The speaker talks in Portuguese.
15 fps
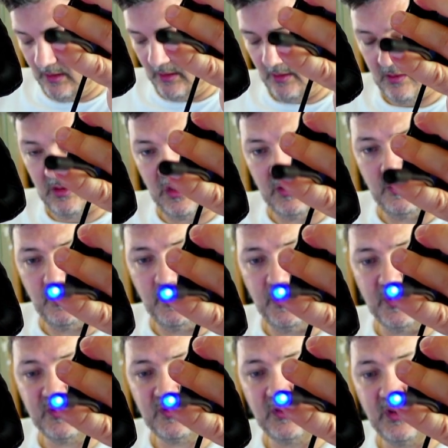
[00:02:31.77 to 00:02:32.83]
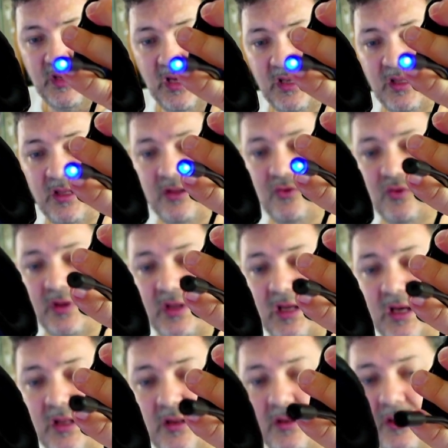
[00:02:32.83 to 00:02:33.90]
Okay? Posso ligar e
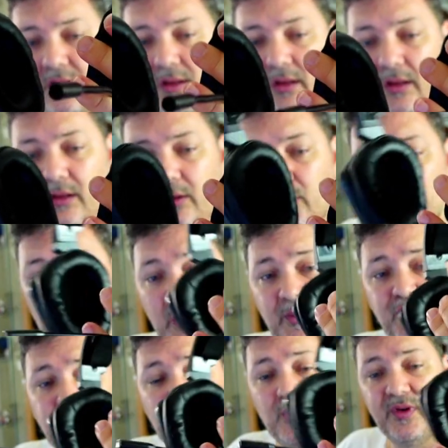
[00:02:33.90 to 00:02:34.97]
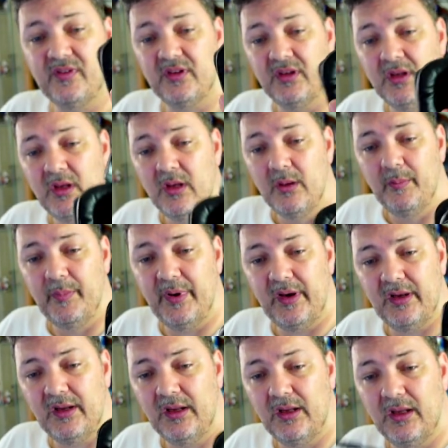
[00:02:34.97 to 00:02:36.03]
desligar luz. A mesma coisa
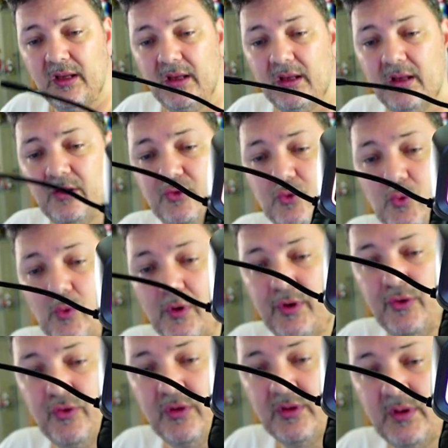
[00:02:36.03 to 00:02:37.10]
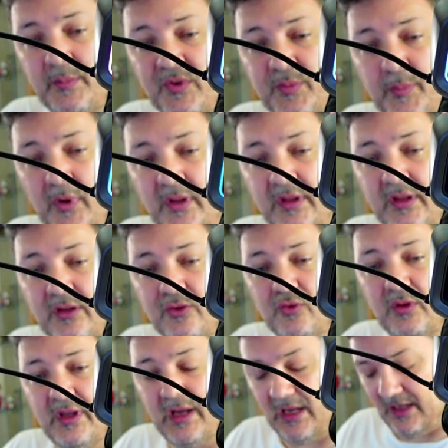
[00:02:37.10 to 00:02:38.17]
para as cores, também se podem
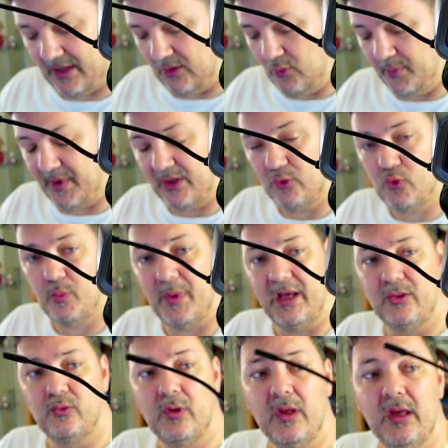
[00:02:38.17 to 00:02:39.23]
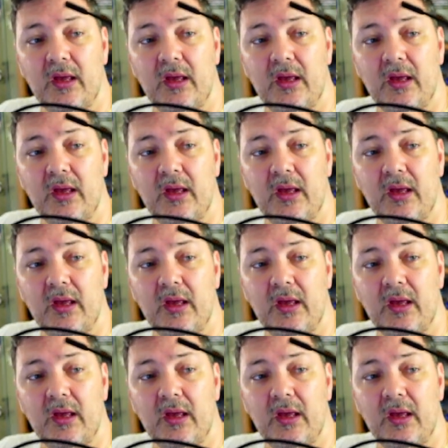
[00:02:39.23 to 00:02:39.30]
desligar aqui no pequeno comando.